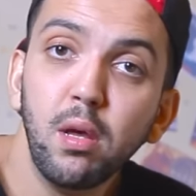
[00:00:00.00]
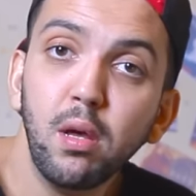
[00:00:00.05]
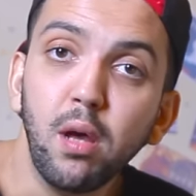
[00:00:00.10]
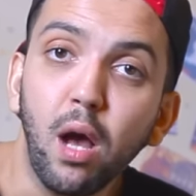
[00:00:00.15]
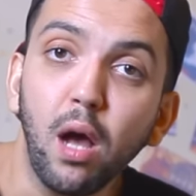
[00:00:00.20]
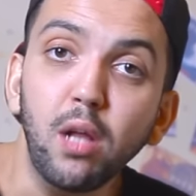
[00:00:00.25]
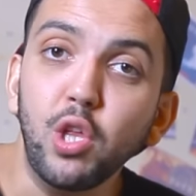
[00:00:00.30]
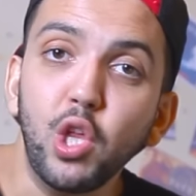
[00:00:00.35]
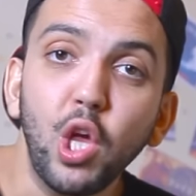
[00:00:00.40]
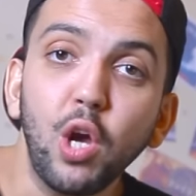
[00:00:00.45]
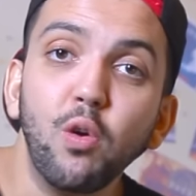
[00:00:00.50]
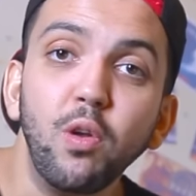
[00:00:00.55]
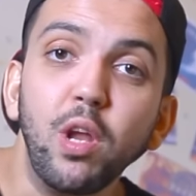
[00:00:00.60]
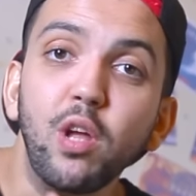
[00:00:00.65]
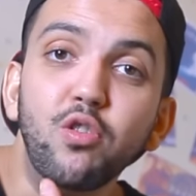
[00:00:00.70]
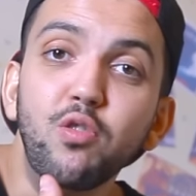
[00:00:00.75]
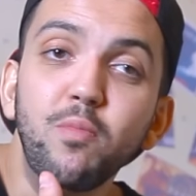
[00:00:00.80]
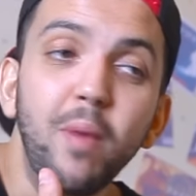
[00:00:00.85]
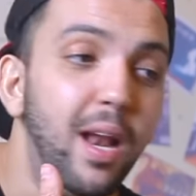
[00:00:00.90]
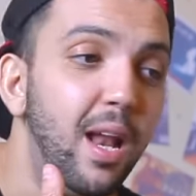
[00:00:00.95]
hein, Déjà qu'on a
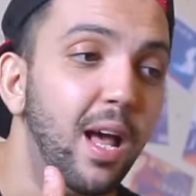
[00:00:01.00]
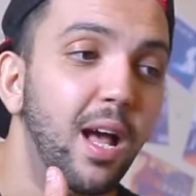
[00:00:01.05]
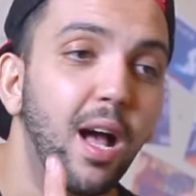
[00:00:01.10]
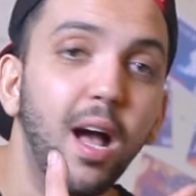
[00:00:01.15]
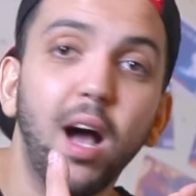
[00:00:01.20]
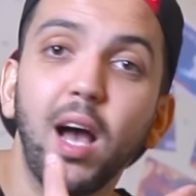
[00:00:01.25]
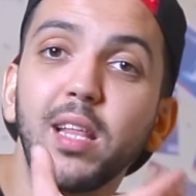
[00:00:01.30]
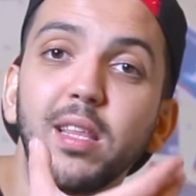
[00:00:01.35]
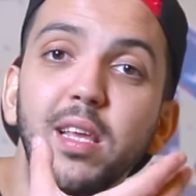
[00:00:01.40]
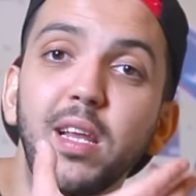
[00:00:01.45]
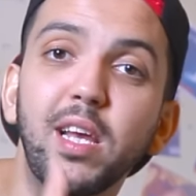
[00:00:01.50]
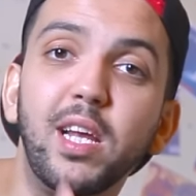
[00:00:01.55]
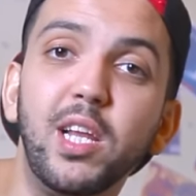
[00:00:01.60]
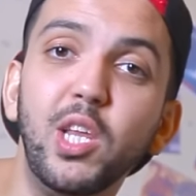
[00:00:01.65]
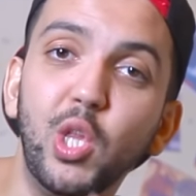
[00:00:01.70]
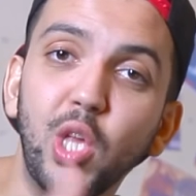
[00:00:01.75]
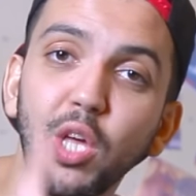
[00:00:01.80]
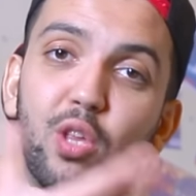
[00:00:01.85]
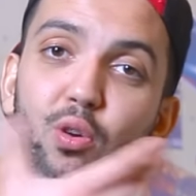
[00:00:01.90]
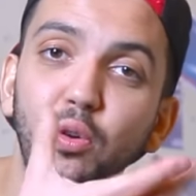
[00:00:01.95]
du mal à arrêter les
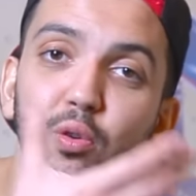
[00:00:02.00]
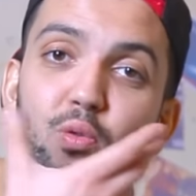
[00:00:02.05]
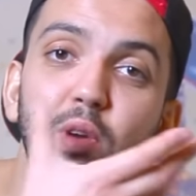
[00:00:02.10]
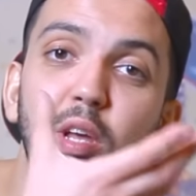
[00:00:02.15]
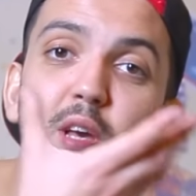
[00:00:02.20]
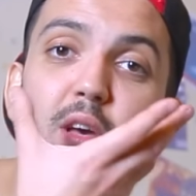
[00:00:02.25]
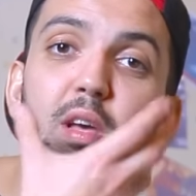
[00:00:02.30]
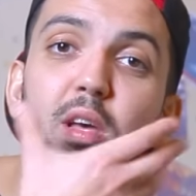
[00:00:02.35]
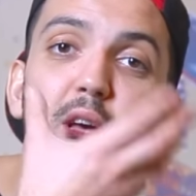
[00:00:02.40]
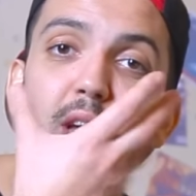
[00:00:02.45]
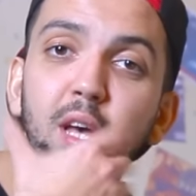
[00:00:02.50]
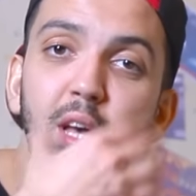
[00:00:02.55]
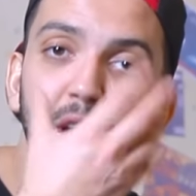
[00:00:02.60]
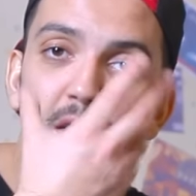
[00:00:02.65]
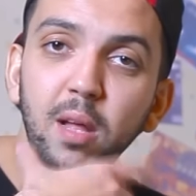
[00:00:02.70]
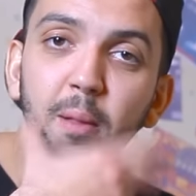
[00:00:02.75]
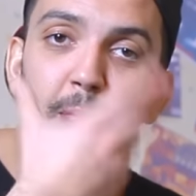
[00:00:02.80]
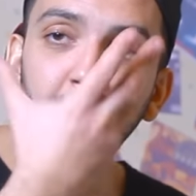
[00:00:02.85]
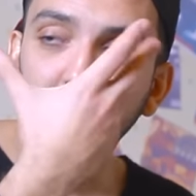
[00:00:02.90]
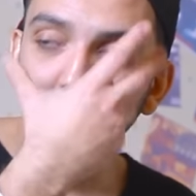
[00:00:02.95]
clichés sur nous, les...
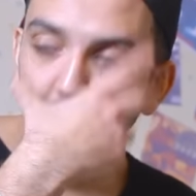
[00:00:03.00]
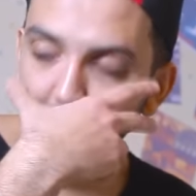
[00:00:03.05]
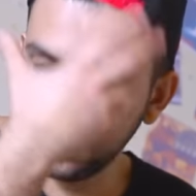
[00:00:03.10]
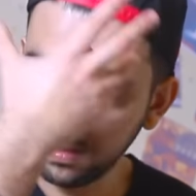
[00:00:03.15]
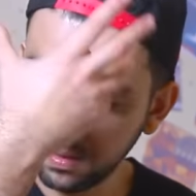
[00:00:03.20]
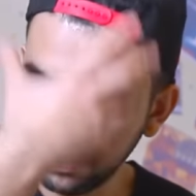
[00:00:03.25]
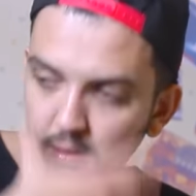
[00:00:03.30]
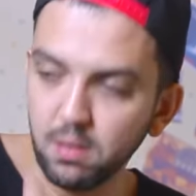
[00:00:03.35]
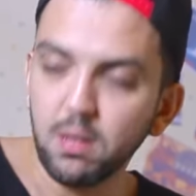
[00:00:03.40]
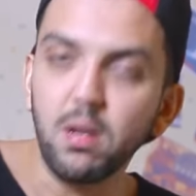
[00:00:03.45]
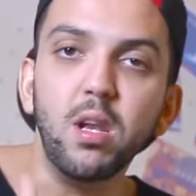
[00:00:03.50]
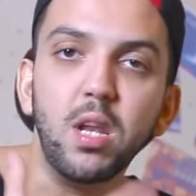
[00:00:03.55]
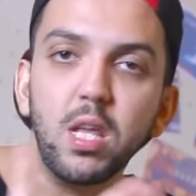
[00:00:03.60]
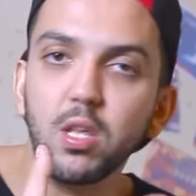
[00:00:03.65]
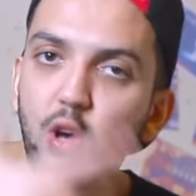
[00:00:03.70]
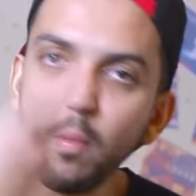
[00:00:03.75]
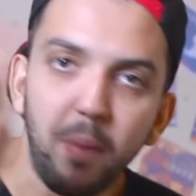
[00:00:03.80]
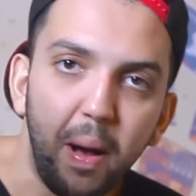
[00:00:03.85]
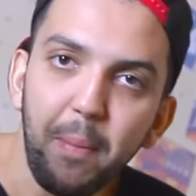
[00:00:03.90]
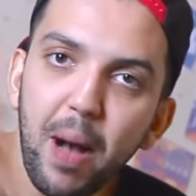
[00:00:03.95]

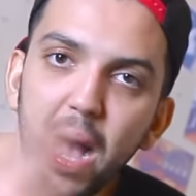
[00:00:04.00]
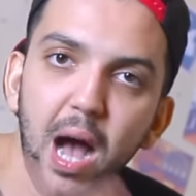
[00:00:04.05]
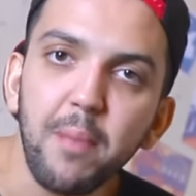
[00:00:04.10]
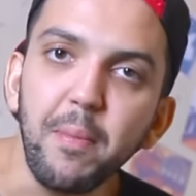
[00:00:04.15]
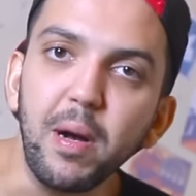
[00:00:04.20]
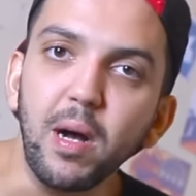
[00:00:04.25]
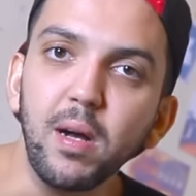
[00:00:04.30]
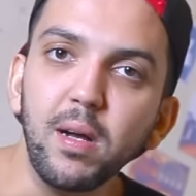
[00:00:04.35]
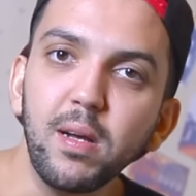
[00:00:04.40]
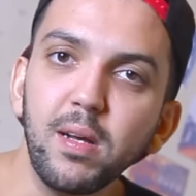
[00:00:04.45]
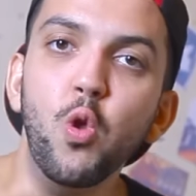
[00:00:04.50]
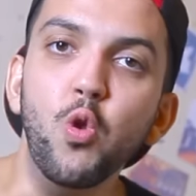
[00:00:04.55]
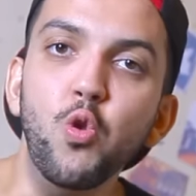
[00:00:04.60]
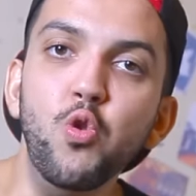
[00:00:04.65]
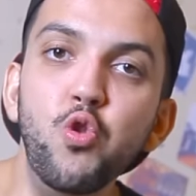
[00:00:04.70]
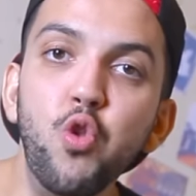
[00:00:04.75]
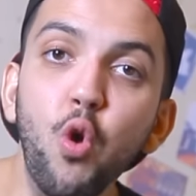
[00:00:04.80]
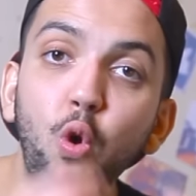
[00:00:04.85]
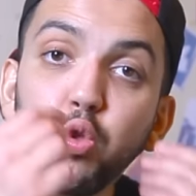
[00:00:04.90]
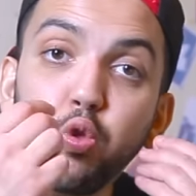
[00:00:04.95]
Les hommes à barbe
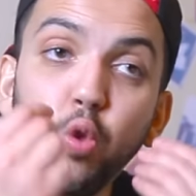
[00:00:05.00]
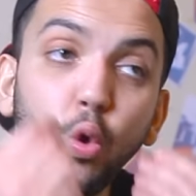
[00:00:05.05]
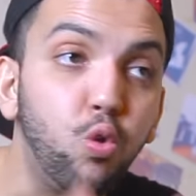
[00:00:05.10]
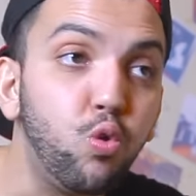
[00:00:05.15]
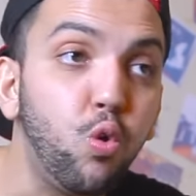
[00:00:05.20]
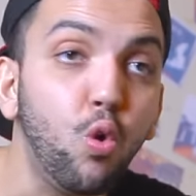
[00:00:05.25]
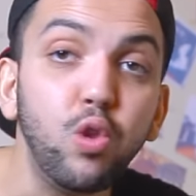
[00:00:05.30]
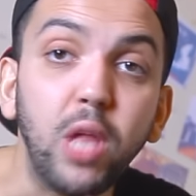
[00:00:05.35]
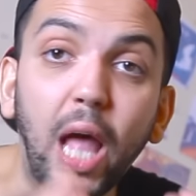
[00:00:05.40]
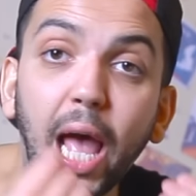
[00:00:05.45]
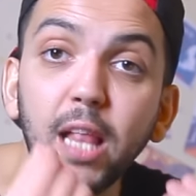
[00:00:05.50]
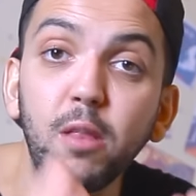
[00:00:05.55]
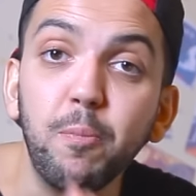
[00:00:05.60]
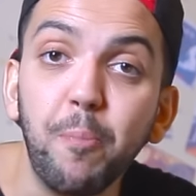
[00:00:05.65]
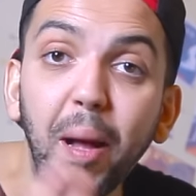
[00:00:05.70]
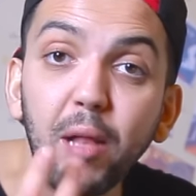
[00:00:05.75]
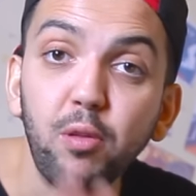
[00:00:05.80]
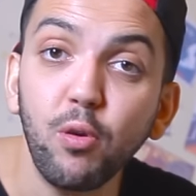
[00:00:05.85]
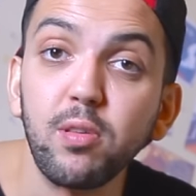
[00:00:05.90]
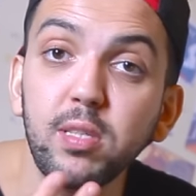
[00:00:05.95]
Ne t'auto-traite
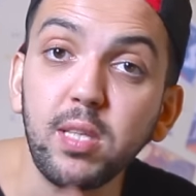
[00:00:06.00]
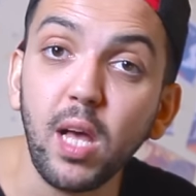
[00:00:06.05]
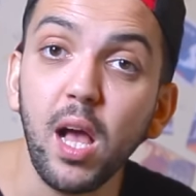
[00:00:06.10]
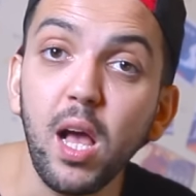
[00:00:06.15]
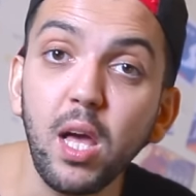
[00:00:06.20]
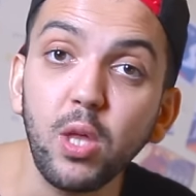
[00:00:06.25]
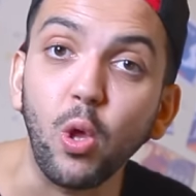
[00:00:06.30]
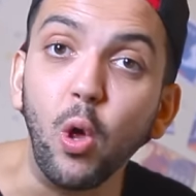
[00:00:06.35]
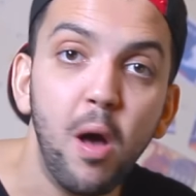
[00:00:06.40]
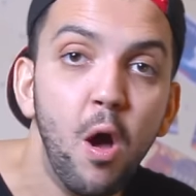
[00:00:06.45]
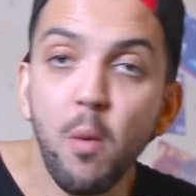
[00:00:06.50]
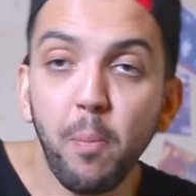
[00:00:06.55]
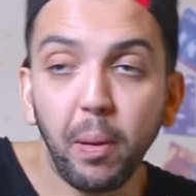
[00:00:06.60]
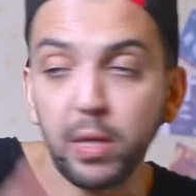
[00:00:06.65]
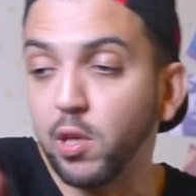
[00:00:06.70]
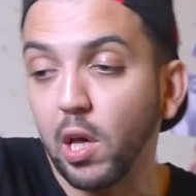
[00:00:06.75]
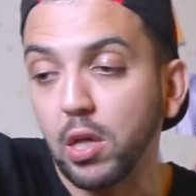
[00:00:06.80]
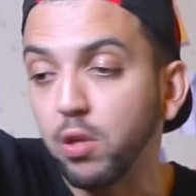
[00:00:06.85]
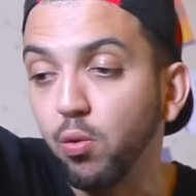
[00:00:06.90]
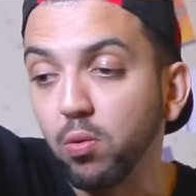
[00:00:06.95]
pas de singe
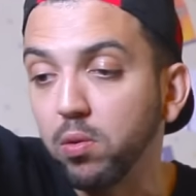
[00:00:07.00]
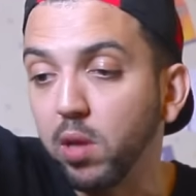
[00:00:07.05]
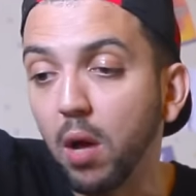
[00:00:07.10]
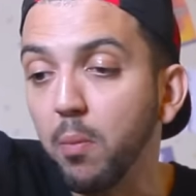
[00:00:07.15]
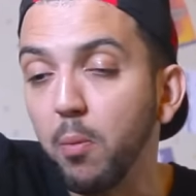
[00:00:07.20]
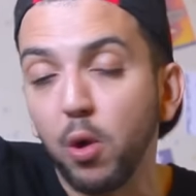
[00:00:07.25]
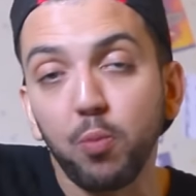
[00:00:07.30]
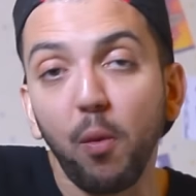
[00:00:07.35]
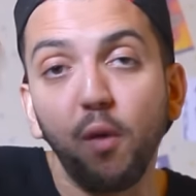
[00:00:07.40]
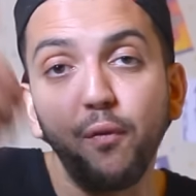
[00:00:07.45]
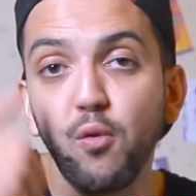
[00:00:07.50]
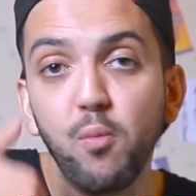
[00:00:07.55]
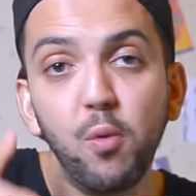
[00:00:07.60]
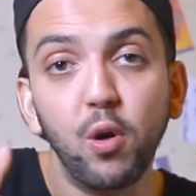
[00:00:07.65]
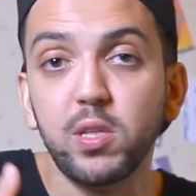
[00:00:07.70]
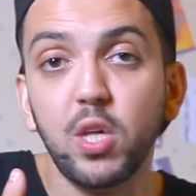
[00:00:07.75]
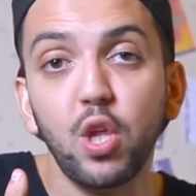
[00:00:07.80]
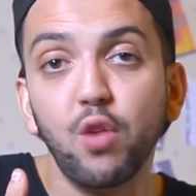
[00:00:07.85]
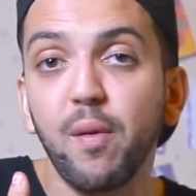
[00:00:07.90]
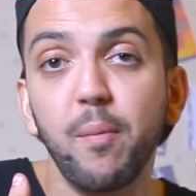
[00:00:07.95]
Parce qu'à ce compte-là, moi je m'en fous, moi
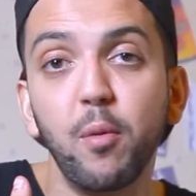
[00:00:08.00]
aussi je vais